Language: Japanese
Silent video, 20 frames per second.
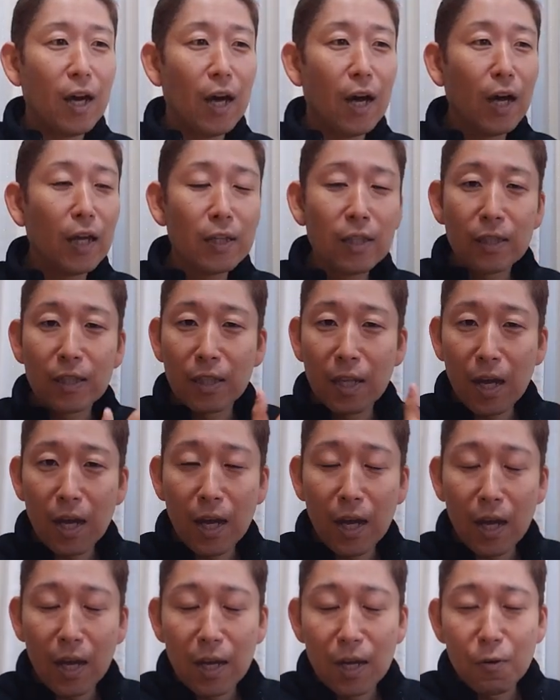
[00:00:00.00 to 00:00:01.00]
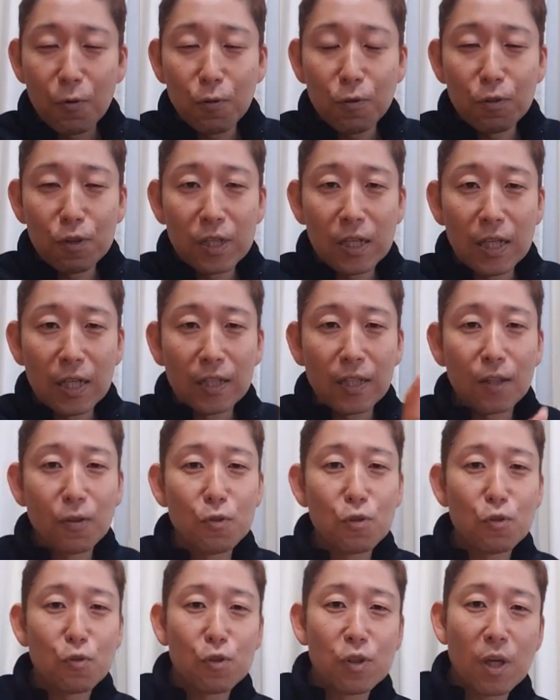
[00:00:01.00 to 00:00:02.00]
あんな6人が
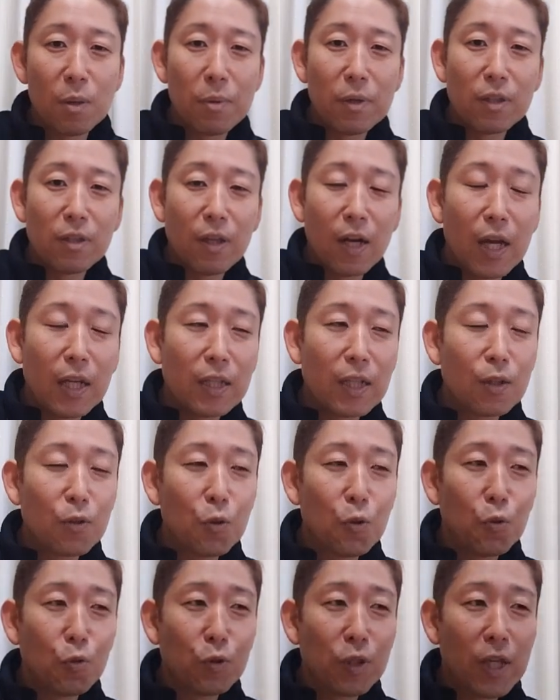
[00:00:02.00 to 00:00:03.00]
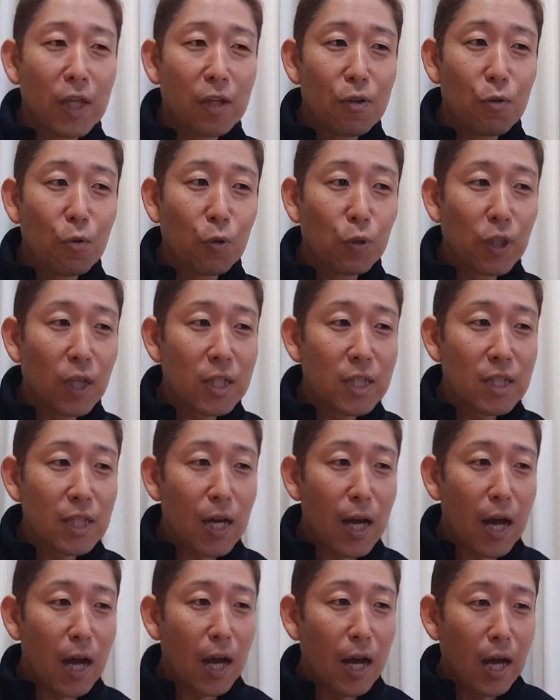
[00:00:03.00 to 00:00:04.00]
楽しく喋ったらあんなトークできる子たち
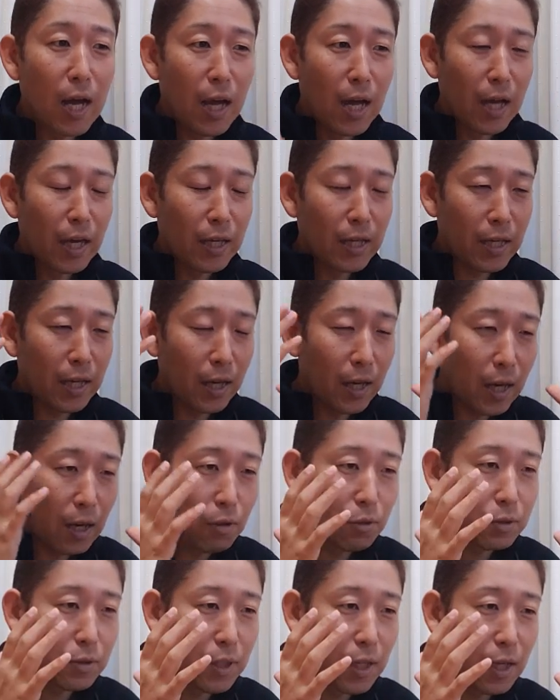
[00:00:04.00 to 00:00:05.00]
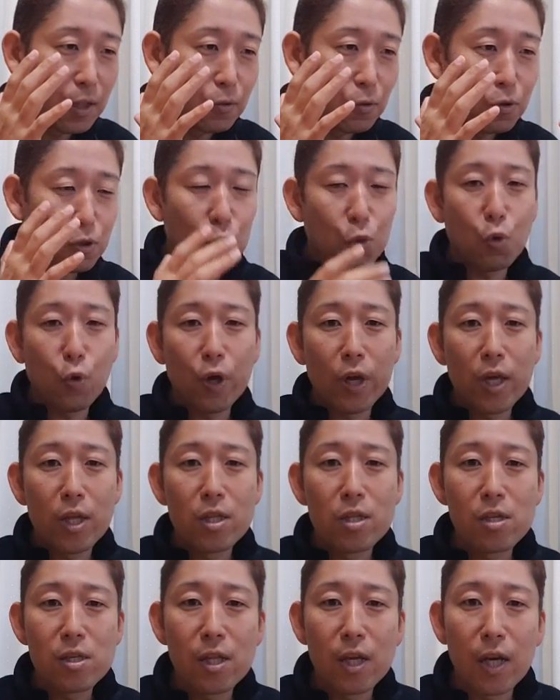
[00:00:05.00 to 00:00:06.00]
がキャラクターとしてこう
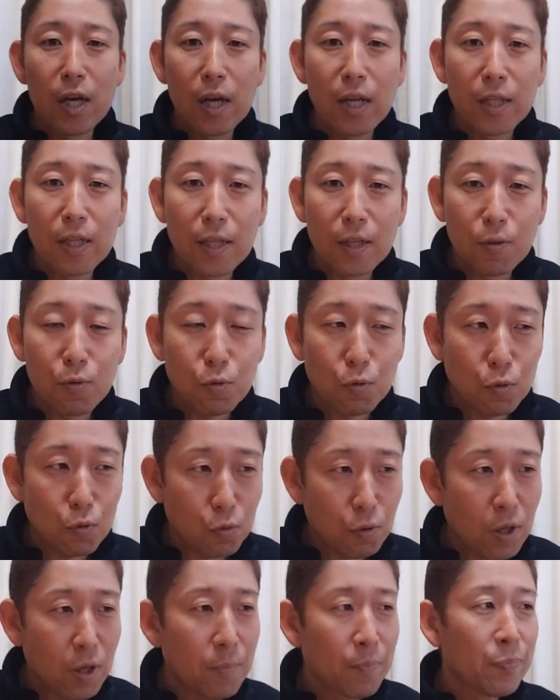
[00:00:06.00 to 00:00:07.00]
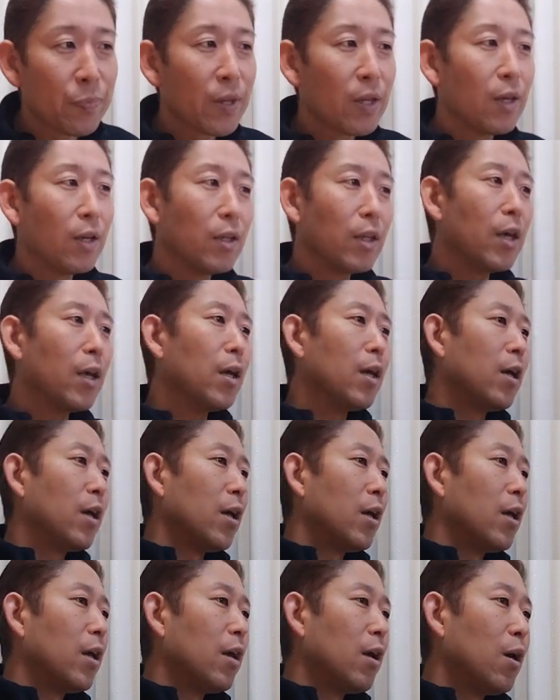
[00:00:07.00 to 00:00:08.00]
演じながらできるっていうね。で、
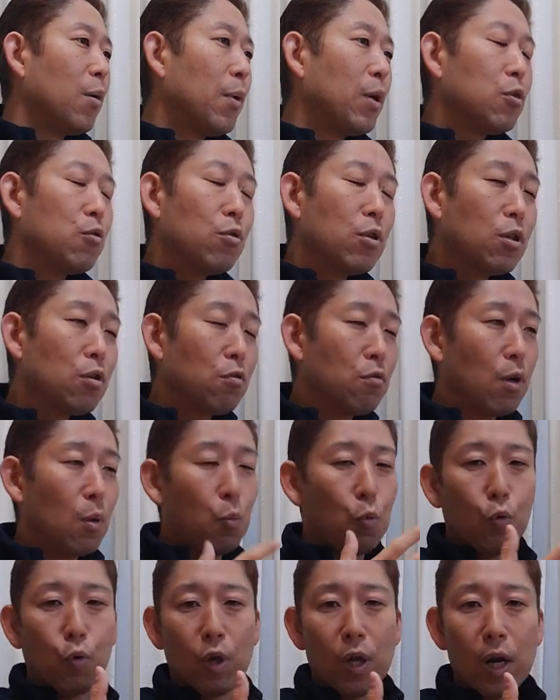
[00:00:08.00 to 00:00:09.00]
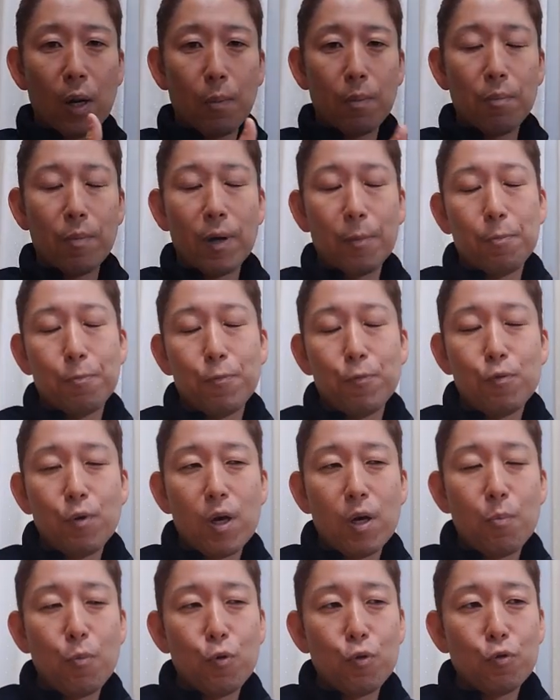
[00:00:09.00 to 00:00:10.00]
まあ、ジュイ君はもうねラップ
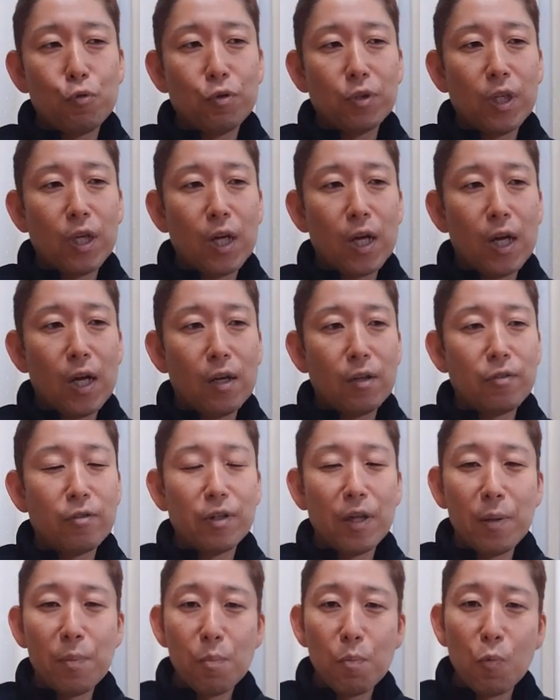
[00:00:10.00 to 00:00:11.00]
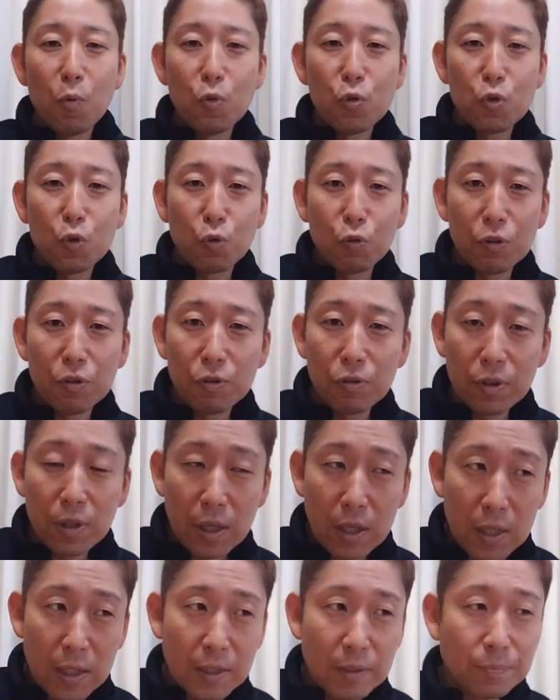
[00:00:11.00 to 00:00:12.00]
はもう言ったら専門職です
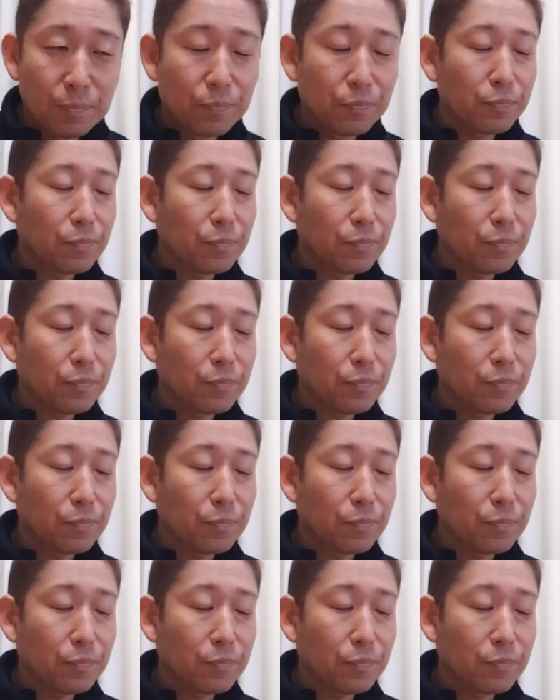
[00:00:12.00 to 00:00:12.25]
から